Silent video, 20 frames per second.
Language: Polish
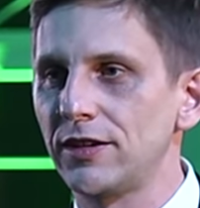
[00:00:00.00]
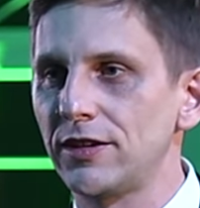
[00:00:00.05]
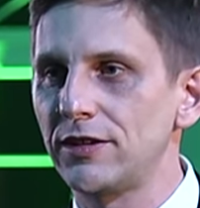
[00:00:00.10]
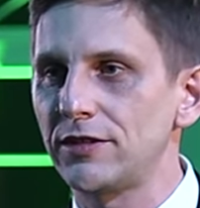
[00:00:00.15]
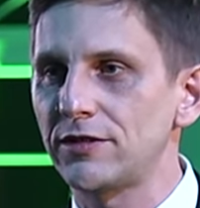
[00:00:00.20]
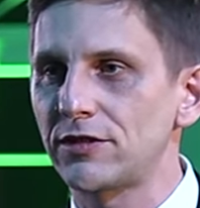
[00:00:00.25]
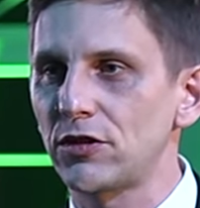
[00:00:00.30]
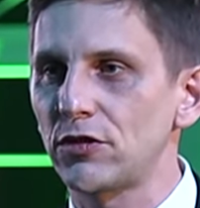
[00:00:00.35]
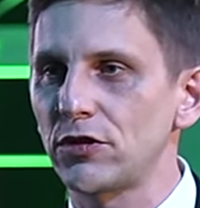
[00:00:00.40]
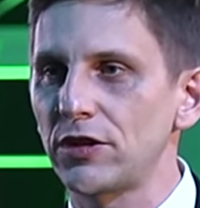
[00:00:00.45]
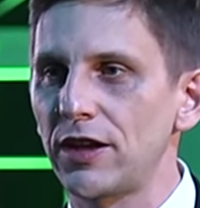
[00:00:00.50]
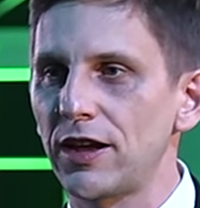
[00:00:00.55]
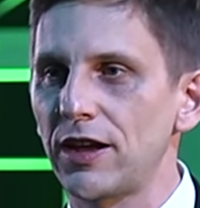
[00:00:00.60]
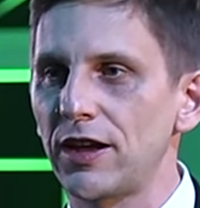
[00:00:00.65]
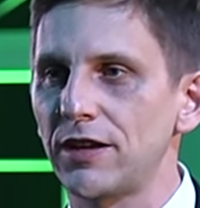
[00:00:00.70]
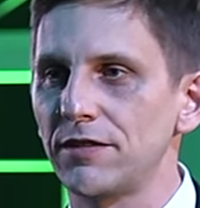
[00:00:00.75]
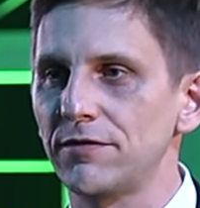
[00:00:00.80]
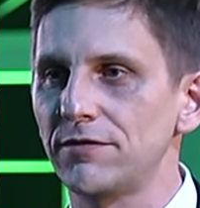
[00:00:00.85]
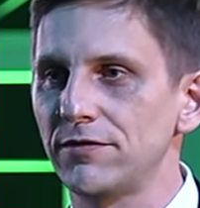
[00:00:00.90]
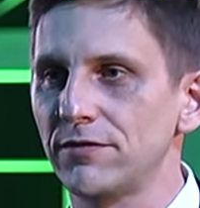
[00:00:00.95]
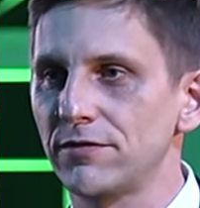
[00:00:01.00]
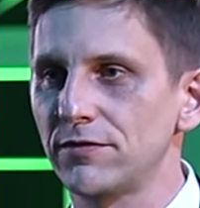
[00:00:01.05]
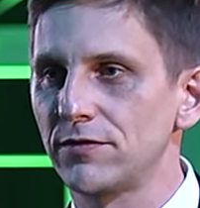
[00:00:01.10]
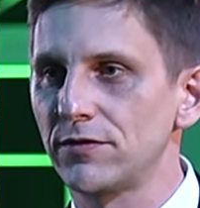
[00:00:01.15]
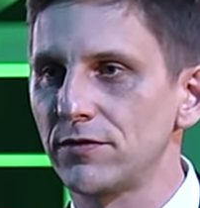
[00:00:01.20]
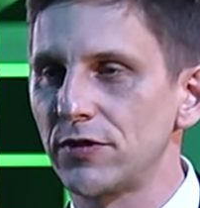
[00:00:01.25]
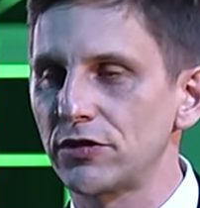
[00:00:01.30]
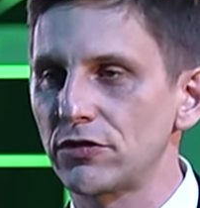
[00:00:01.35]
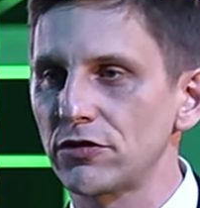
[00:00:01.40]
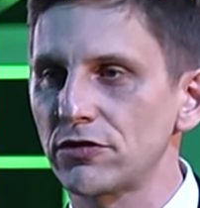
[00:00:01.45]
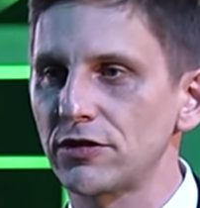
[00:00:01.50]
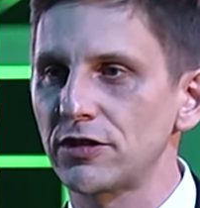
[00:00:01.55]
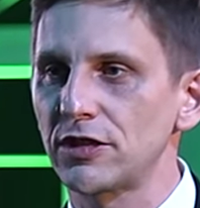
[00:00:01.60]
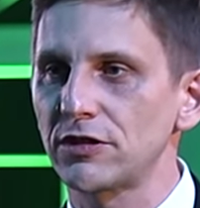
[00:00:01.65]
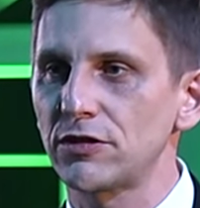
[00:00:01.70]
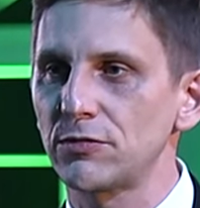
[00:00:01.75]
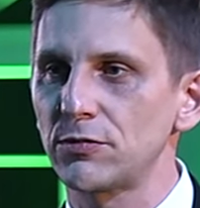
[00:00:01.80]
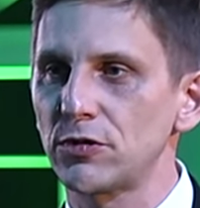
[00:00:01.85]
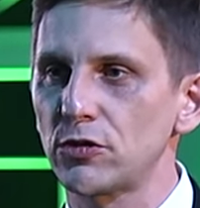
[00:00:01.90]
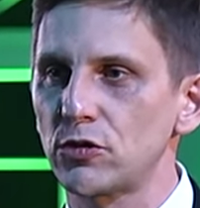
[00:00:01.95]
historia w
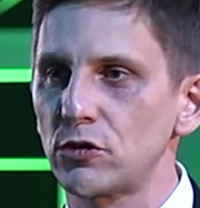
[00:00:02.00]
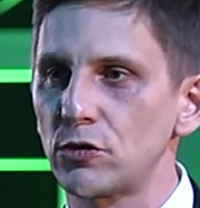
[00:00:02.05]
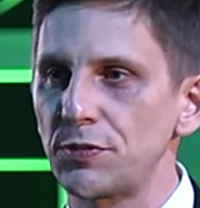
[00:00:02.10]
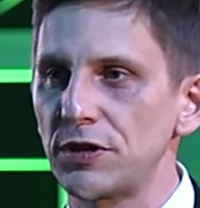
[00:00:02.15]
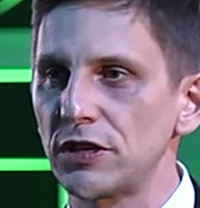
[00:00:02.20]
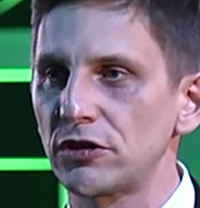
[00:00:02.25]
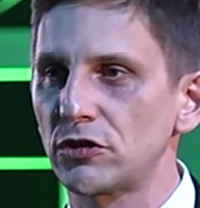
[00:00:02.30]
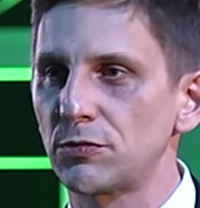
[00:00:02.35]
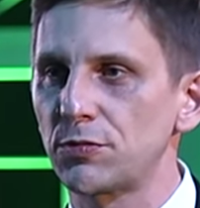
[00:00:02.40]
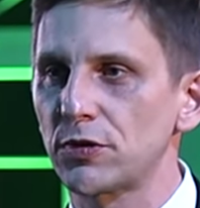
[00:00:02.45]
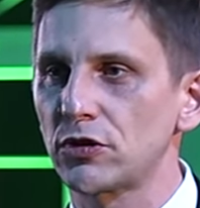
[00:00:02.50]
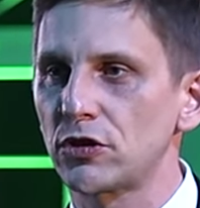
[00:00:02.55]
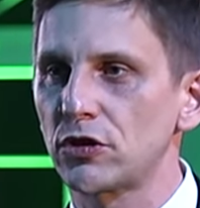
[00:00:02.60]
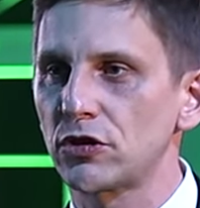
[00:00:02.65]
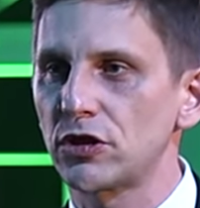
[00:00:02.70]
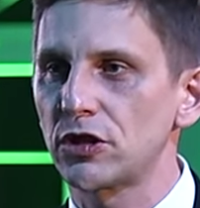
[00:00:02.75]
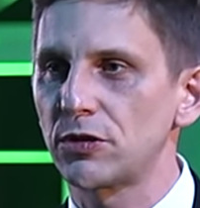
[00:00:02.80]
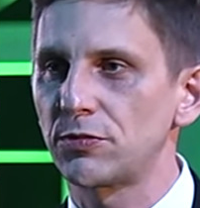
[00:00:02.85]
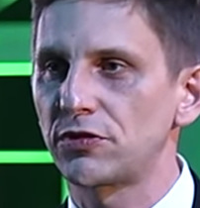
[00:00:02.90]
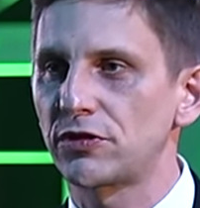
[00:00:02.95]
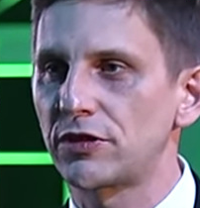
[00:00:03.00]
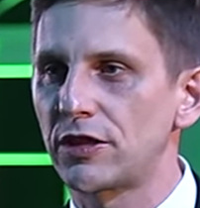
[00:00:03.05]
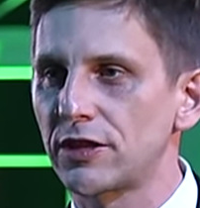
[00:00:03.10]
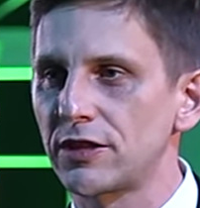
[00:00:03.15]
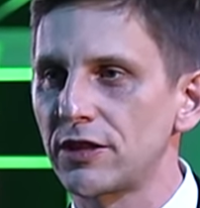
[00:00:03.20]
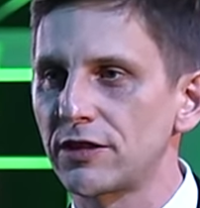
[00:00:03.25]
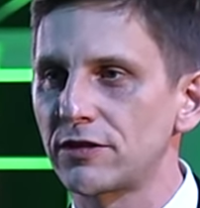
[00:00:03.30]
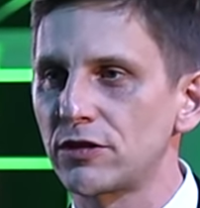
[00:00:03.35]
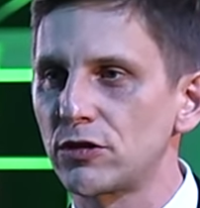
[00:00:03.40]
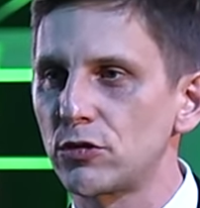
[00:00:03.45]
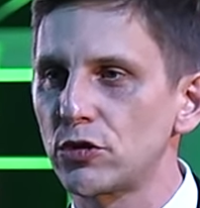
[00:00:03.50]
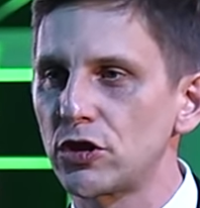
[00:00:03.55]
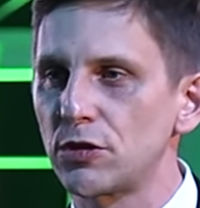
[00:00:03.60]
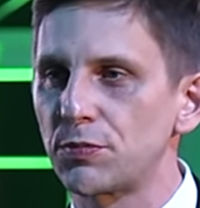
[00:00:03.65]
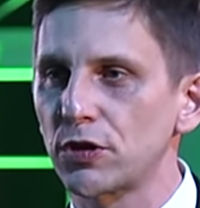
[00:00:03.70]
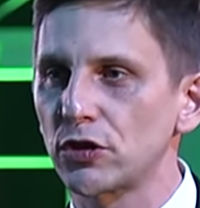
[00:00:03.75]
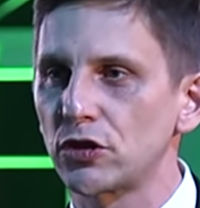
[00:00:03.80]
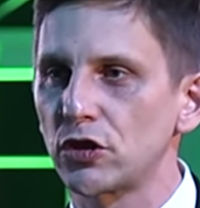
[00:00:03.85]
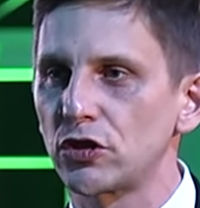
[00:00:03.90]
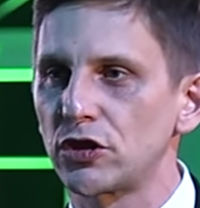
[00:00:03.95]
2011 roku pierwszy prototyp, 14 drugi
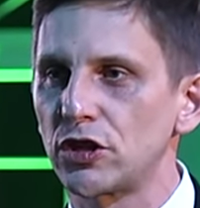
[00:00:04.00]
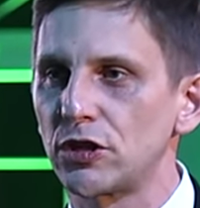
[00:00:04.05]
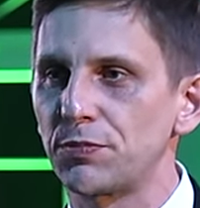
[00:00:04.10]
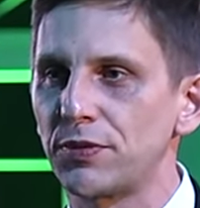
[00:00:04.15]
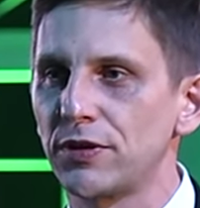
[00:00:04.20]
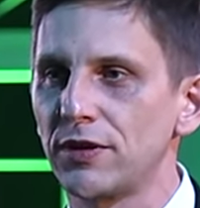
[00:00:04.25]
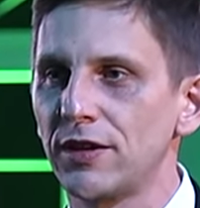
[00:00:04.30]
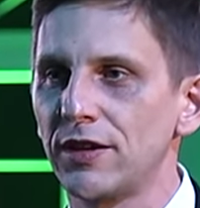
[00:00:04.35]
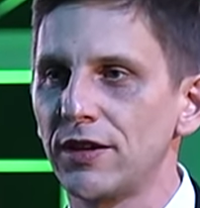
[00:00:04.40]
prototyp,